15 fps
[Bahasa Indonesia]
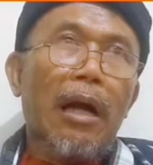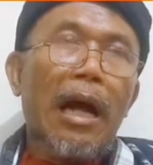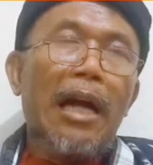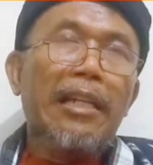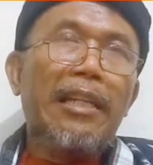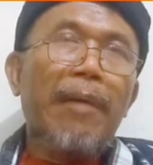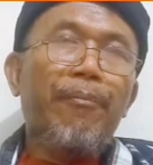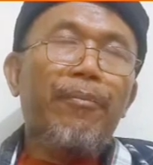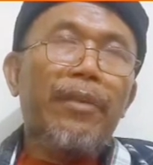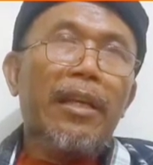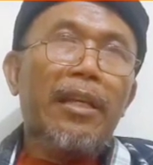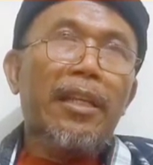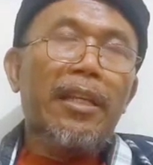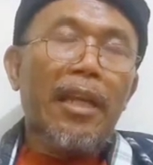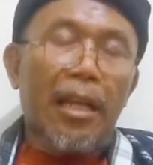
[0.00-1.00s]

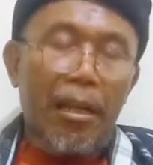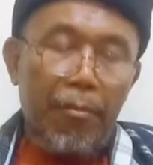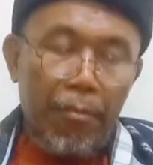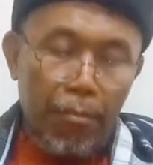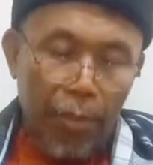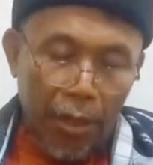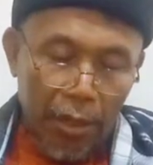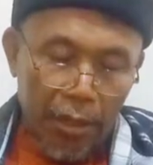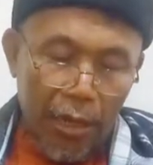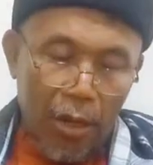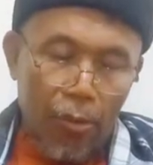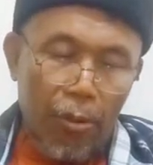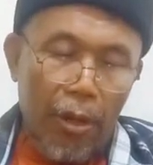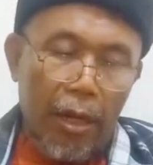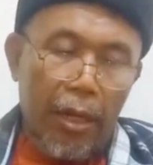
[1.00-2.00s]
adabnya di dalam
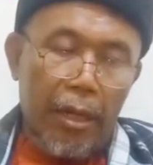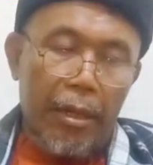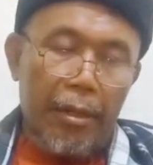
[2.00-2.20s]
berdakwah.